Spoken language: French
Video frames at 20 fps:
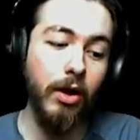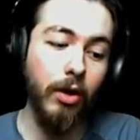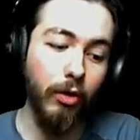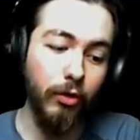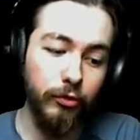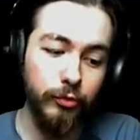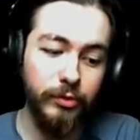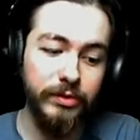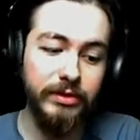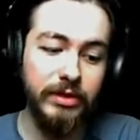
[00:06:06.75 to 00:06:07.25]

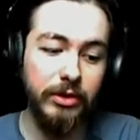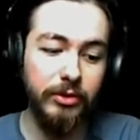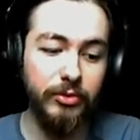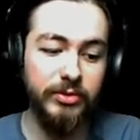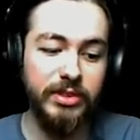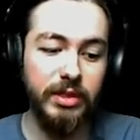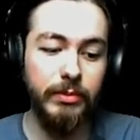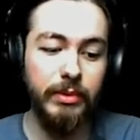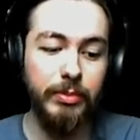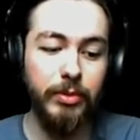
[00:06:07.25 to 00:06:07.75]
Ensuite, la
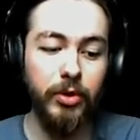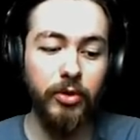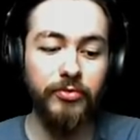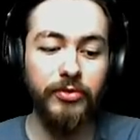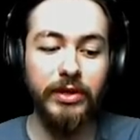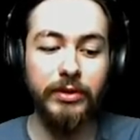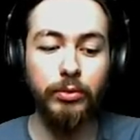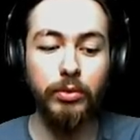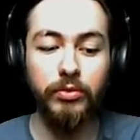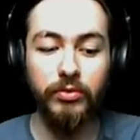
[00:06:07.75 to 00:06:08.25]
deuxième
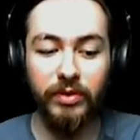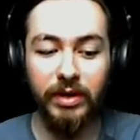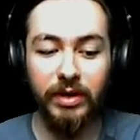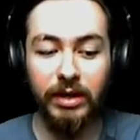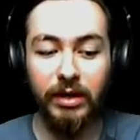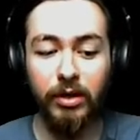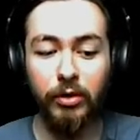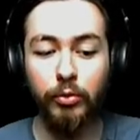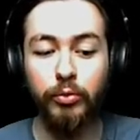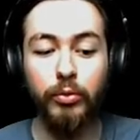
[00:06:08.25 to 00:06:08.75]
épreuve est de
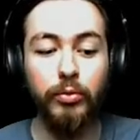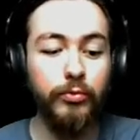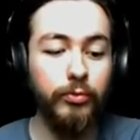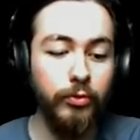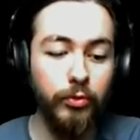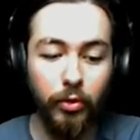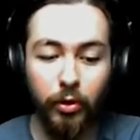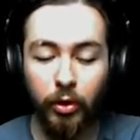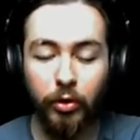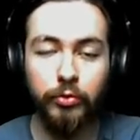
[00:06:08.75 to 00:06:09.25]
vaincre une
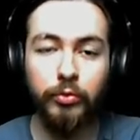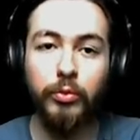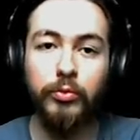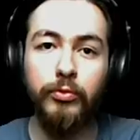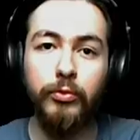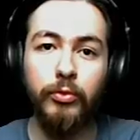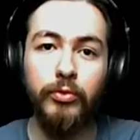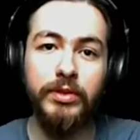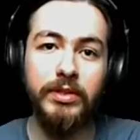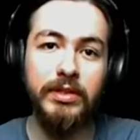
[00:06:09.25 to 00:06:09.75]
fureur de
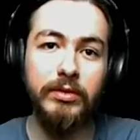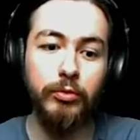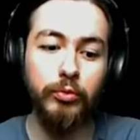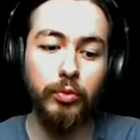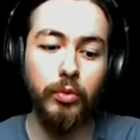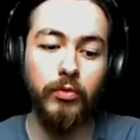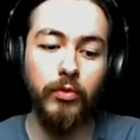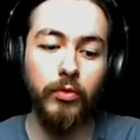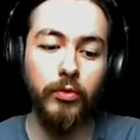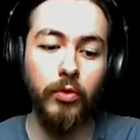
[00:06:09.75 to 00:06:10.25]
feu qui se
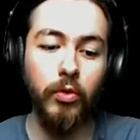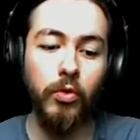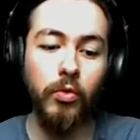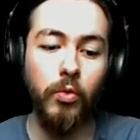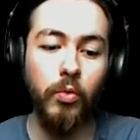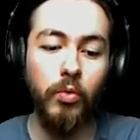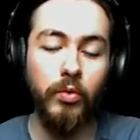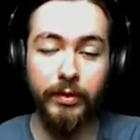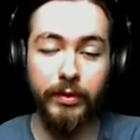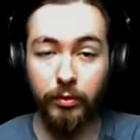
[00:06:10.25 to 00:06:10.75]
trouve en
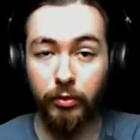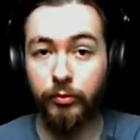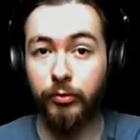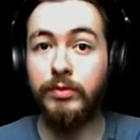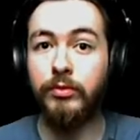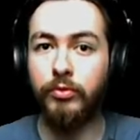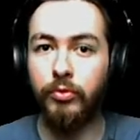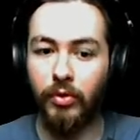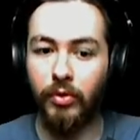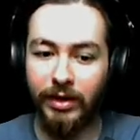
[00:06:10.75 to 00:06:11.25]
Gorgon et
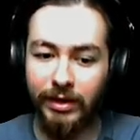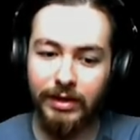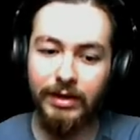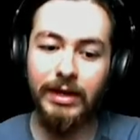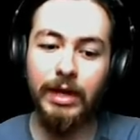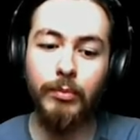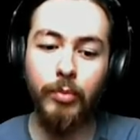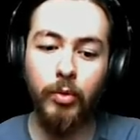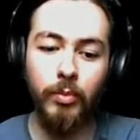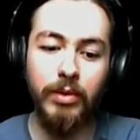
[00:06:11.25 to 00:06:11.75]
ensuite de
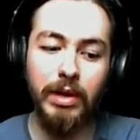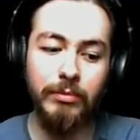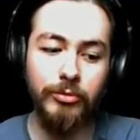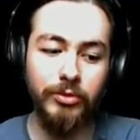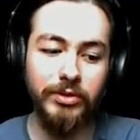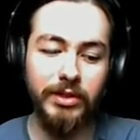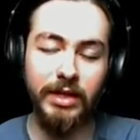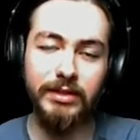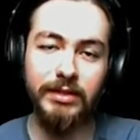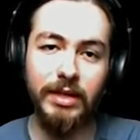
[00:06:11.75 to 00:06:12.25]
régler un problème de
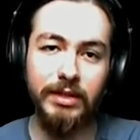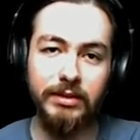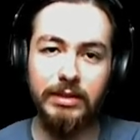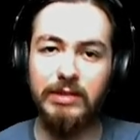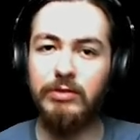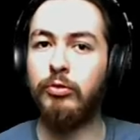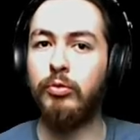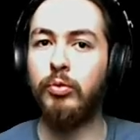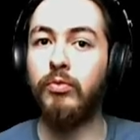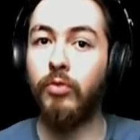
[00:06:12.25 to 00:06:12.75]
Draenei qui
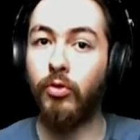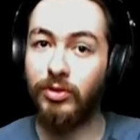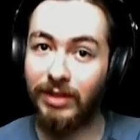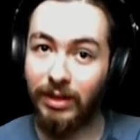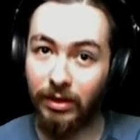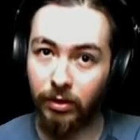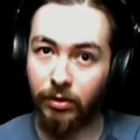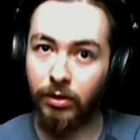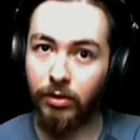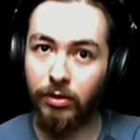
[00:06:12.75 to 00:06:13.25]
se trouve en
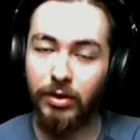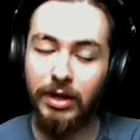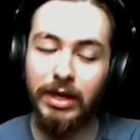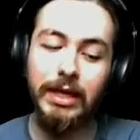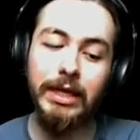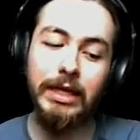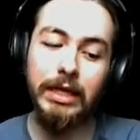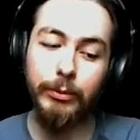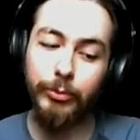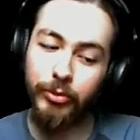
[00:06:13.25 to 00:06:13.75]
Nagran.
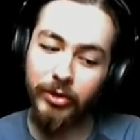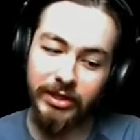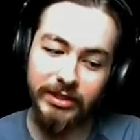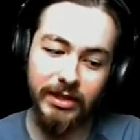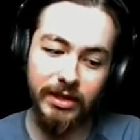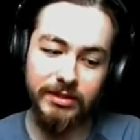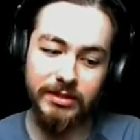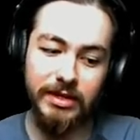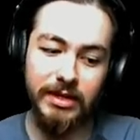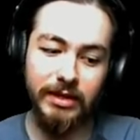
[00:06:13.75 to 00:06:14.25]
Et puis la
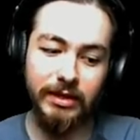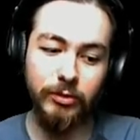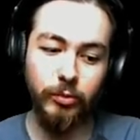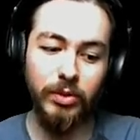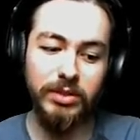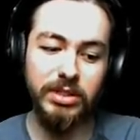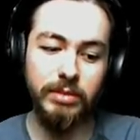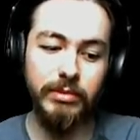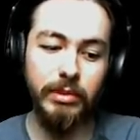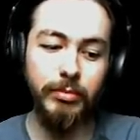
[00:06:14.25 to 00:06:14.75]
dernière et
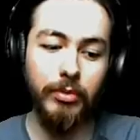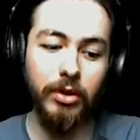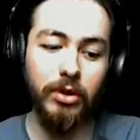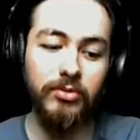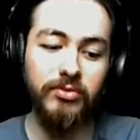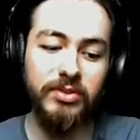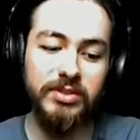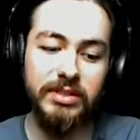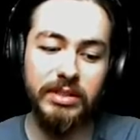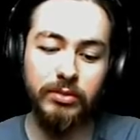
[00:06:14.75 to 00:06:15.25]
troisième
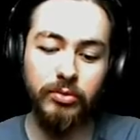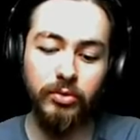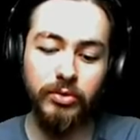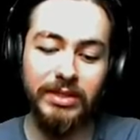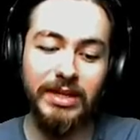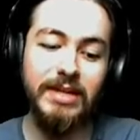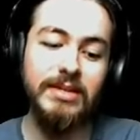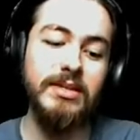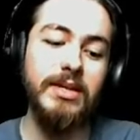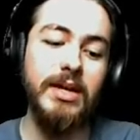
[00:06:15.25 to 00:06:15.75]
épreuve, c'est de
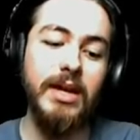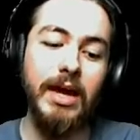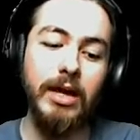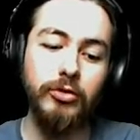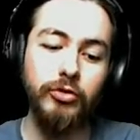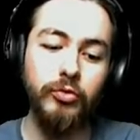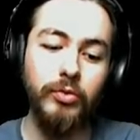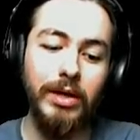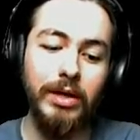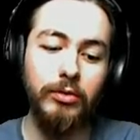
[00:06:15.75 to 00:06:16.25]
gagner un
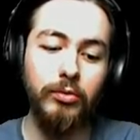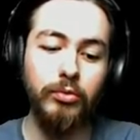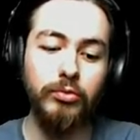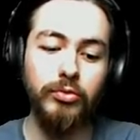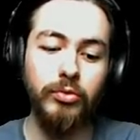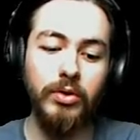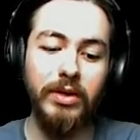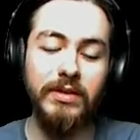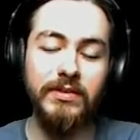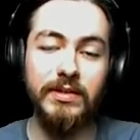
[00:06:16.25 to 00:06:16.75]
duel
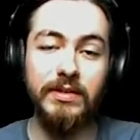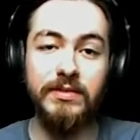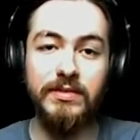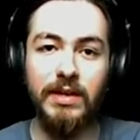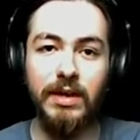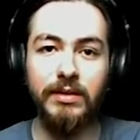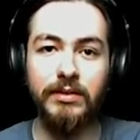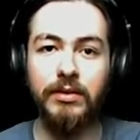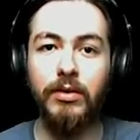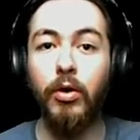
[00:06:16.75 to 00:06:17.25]
contre les
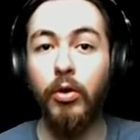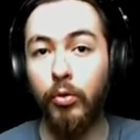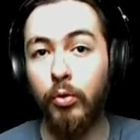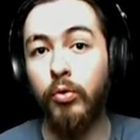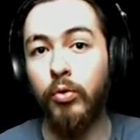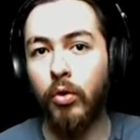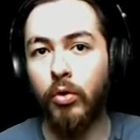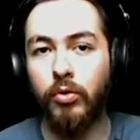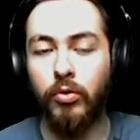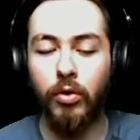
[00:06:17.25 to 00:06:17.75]
exarques,
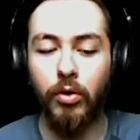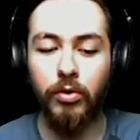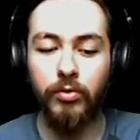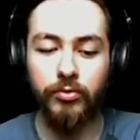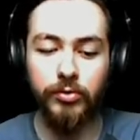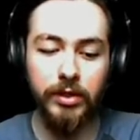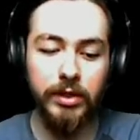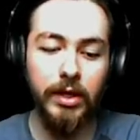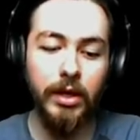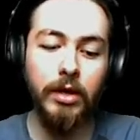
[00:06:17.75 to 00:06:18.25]
eux encore en
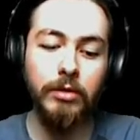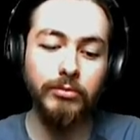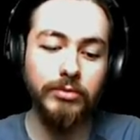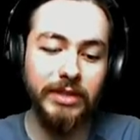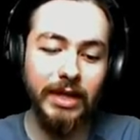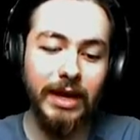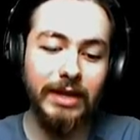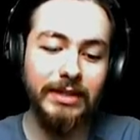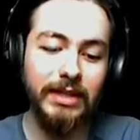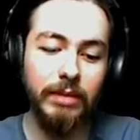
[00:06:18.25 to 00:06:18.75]
vie, donc
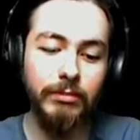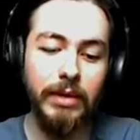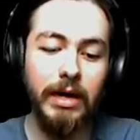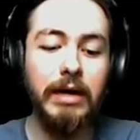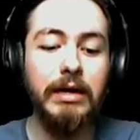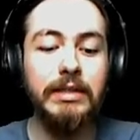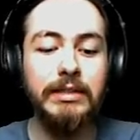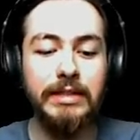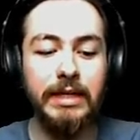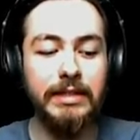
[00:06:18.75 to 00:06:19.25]

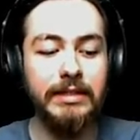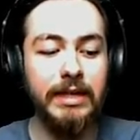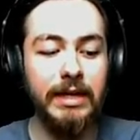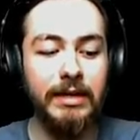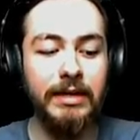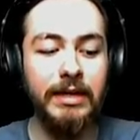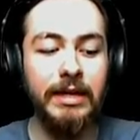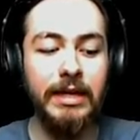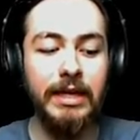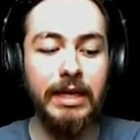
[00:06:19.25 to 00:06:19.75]
Akama,
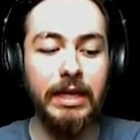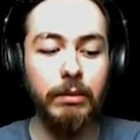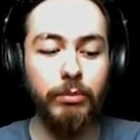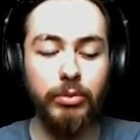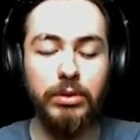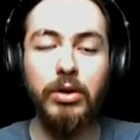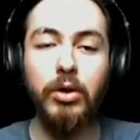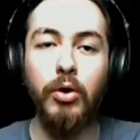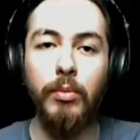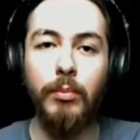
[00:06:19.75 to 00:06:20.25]
Nayel et
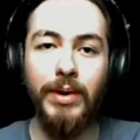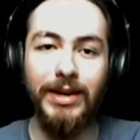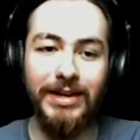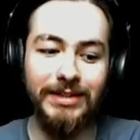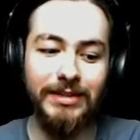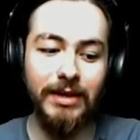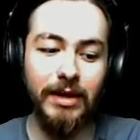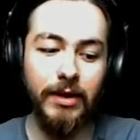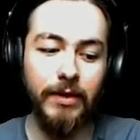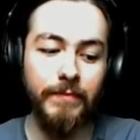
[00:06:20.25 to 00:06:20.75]
puis euh,
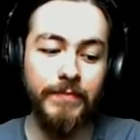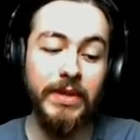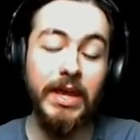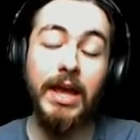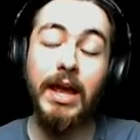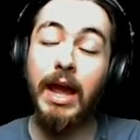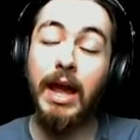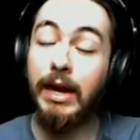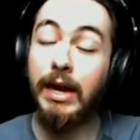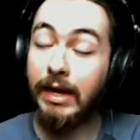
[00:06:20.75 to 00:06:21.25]
Maladar.
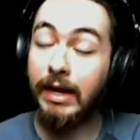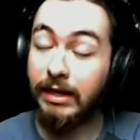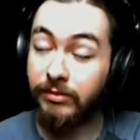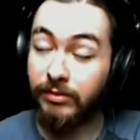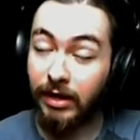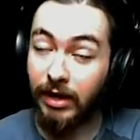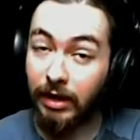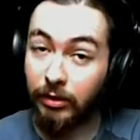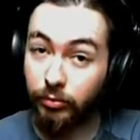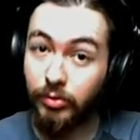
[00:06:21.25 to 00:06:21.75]
Elle arrive
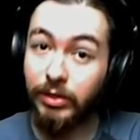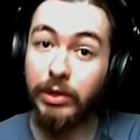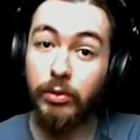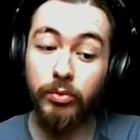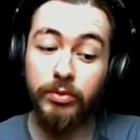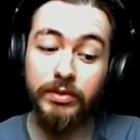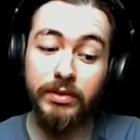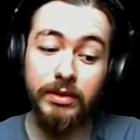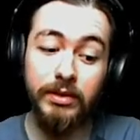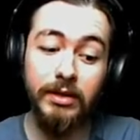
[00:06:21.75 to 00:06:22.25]
à tout
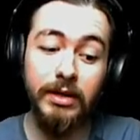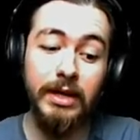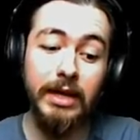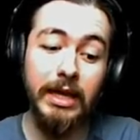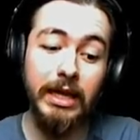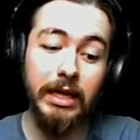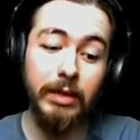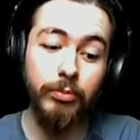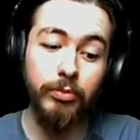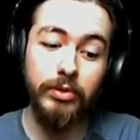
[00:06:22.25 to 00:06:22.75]
réussir
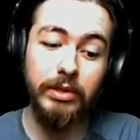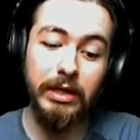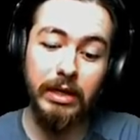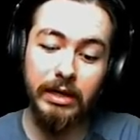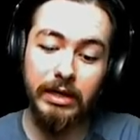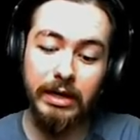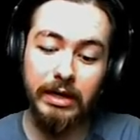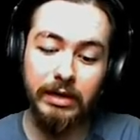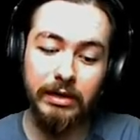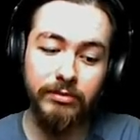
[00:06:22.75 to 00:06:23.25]
et puis
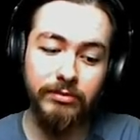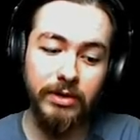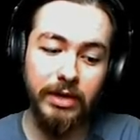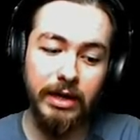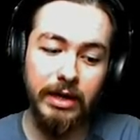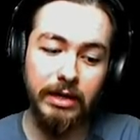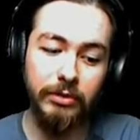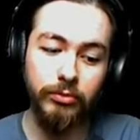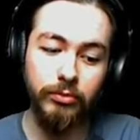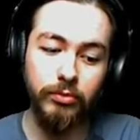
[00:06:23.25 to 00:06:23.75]
elle arrive
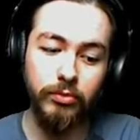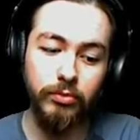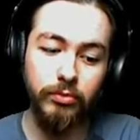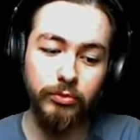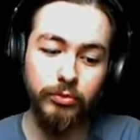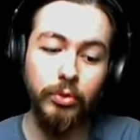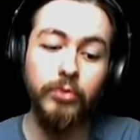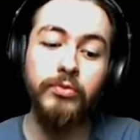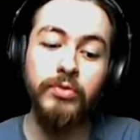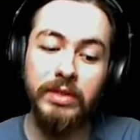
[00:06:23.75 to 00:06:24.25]
à du coup
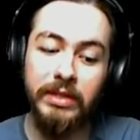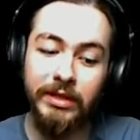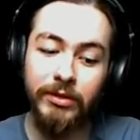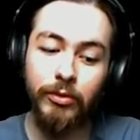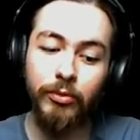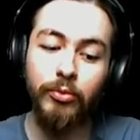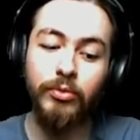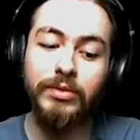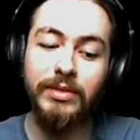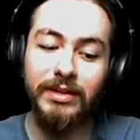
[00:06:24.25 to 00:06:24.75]

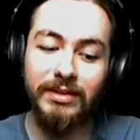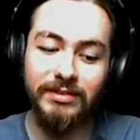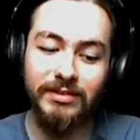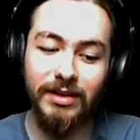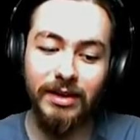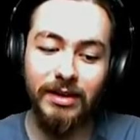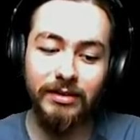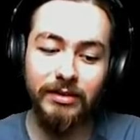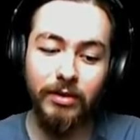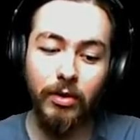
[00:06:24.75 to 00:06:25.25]
devenir une
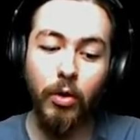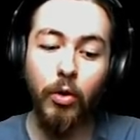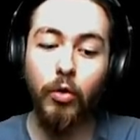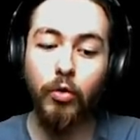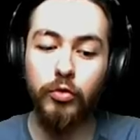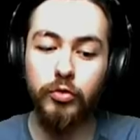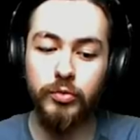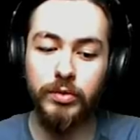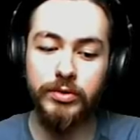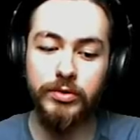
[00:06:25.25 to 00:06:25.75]
exarque en
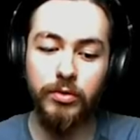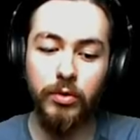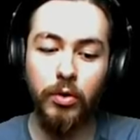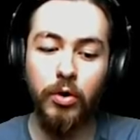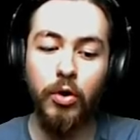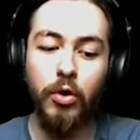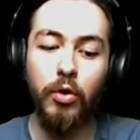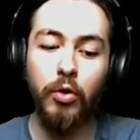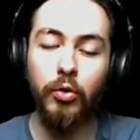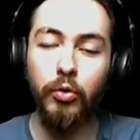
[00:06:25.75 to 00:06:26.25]
rejoignant
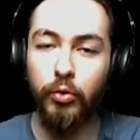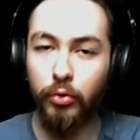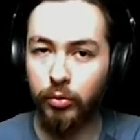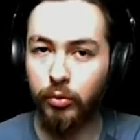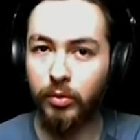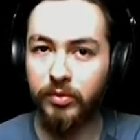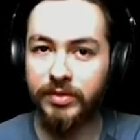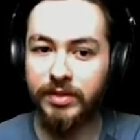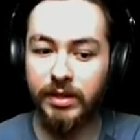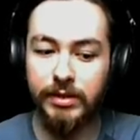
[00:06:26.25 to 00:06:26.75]
le
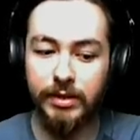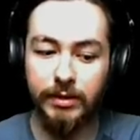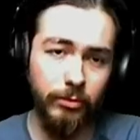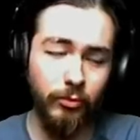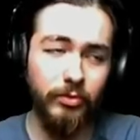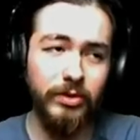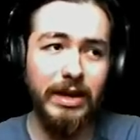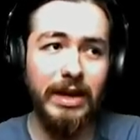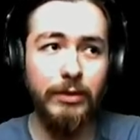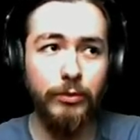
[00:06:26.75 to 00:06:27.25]
conseil.
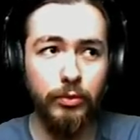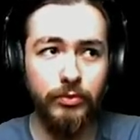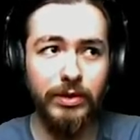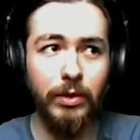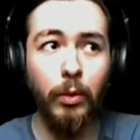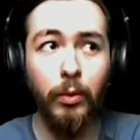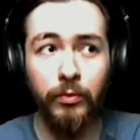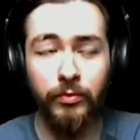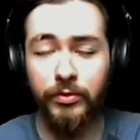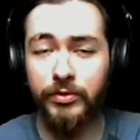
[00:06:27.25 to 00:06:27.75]
Donc elle devient
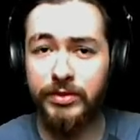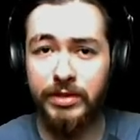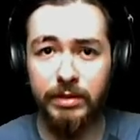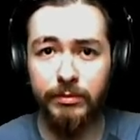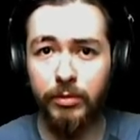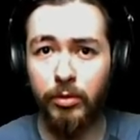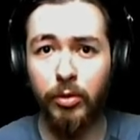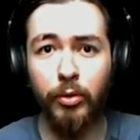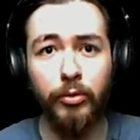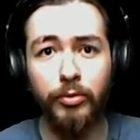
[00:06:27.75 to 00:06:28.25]

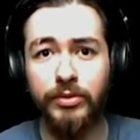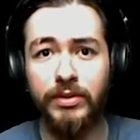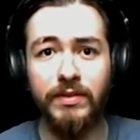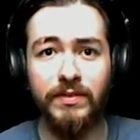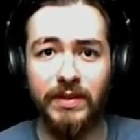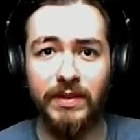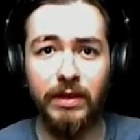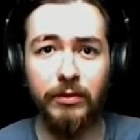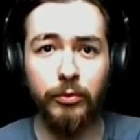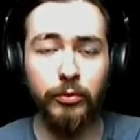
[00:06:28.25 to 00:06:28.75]
officiellement une
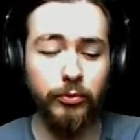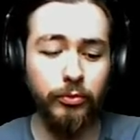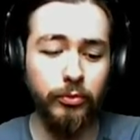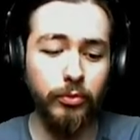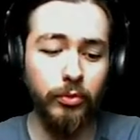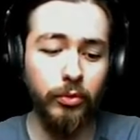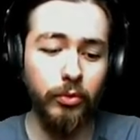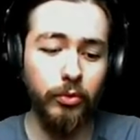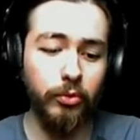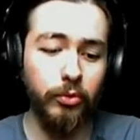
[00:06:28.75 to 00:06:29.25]
exarque du
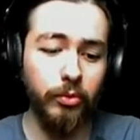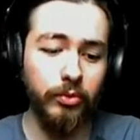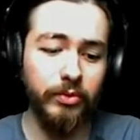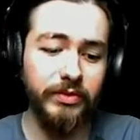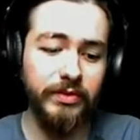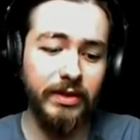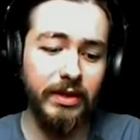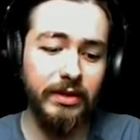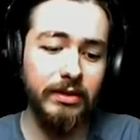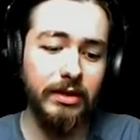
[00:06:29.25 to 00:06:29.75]
euh,
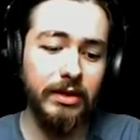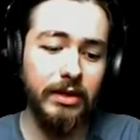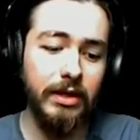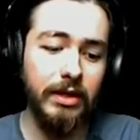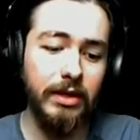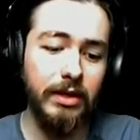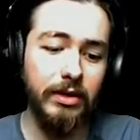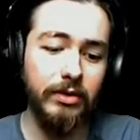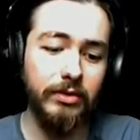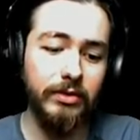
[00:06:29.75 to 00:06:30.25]
conseil
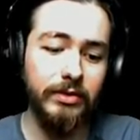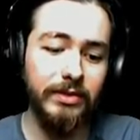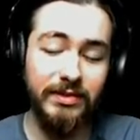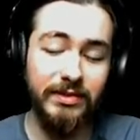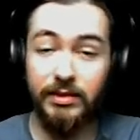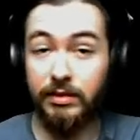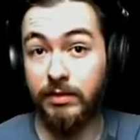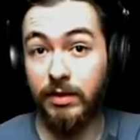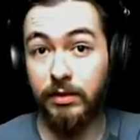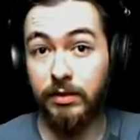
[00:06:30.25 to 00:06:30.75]
euh,
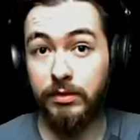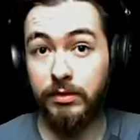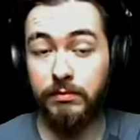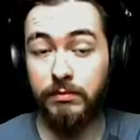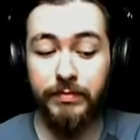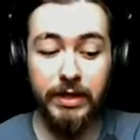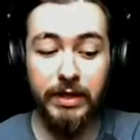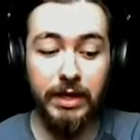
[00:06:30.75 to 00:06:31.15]
des exarques.